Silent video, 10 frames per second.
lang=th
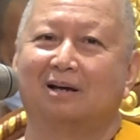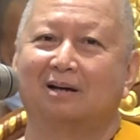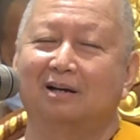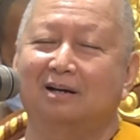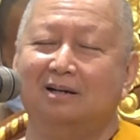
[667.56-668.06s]

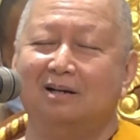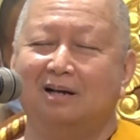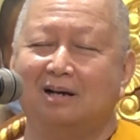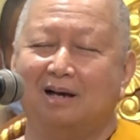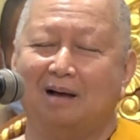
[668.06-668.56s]
หรือ
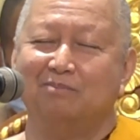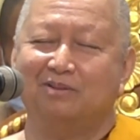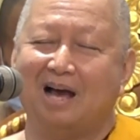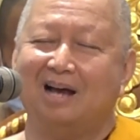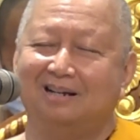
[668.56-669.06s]

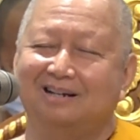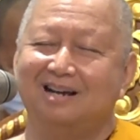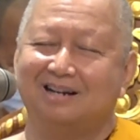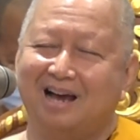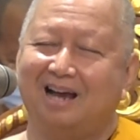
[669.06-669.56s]
คำสั่ง
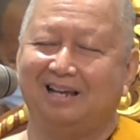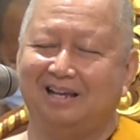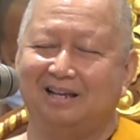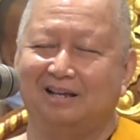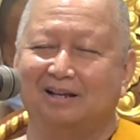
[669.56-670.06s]
เรื่องใด
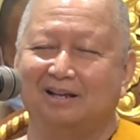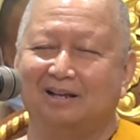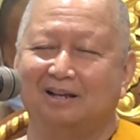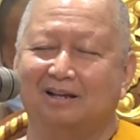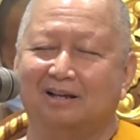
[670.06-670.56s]

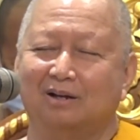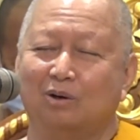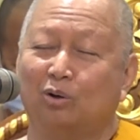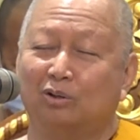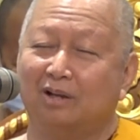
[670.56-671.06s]

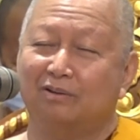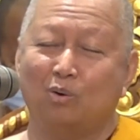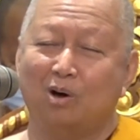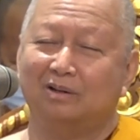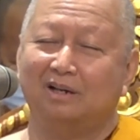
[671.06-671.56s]
กฎกระท
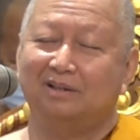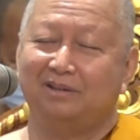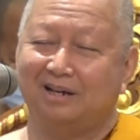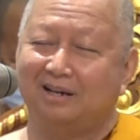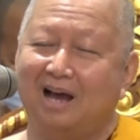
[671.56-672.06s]
รวงหรือ
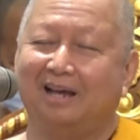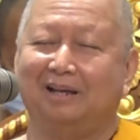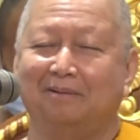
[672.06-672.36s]
สิ่งใด